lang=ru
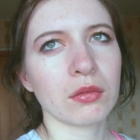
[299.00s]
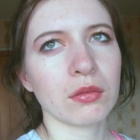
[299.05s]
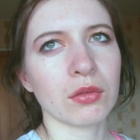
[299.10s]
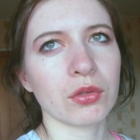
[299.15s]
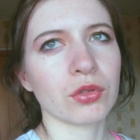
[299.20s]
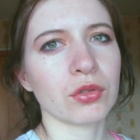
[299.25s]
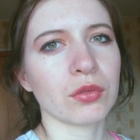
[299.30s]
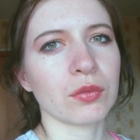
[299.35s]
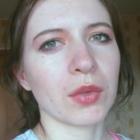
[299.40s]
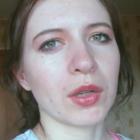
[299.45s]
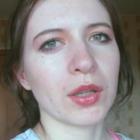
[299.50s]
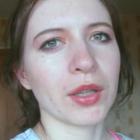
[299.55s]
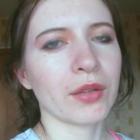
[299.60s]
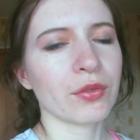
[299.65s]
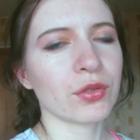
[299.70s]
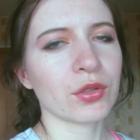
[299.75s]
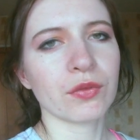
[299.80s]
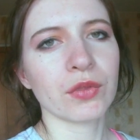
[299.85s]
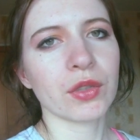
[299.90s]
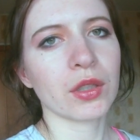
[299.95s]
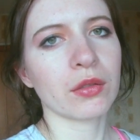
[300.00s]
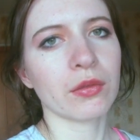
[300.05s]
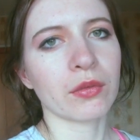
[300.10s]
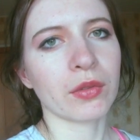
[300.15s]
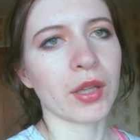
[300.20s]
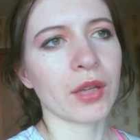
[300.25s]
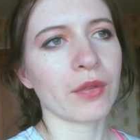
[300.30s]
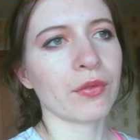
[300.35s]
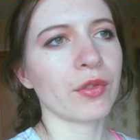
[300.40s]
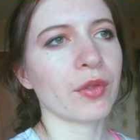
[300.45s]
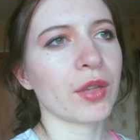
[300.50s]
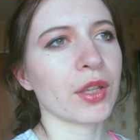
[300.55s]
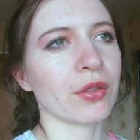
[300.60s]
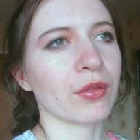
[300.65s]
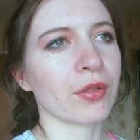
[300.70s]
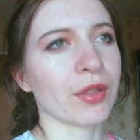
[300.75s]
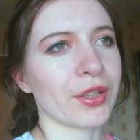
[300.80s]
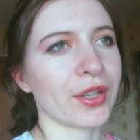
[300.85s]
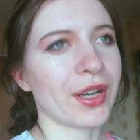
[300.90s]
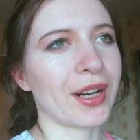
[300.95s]
Очень мало. Я все выкинула. Я
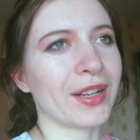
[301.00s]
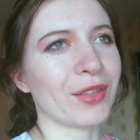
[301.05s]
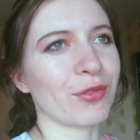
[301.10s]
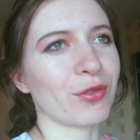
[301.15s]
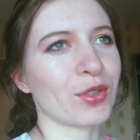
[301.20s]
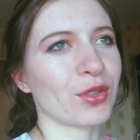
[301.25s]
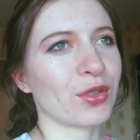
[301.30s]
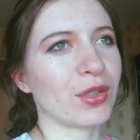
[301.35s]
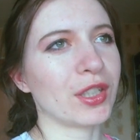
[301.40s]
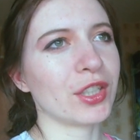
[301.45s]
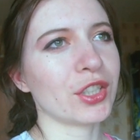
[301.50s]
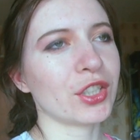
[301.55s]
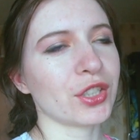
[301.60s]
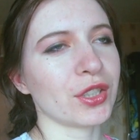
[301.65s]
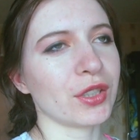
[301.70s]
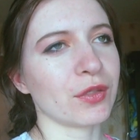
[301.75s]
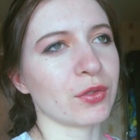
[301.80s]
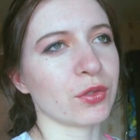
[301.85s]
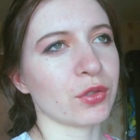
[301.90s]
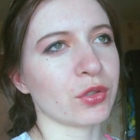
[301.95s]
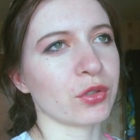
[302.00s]
выкинула реально все лишнее, все,